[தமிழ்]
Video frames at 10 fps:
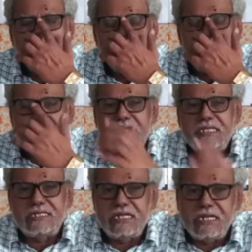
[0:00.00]

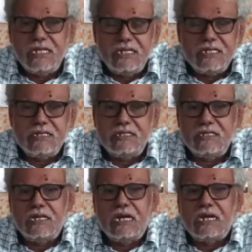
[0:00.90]
மெர்ச்சன்டைசிங்கில்
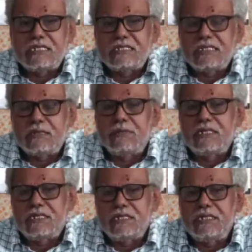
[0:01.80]
அடுத்த
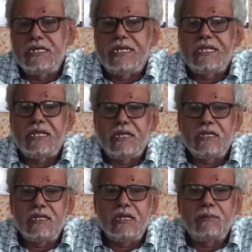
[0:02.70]
செக்மெண்ட்டு நெட்டிங்
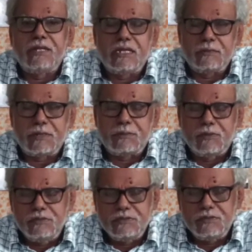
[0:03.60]
அப்படிங்கிறத பார்ப்போம்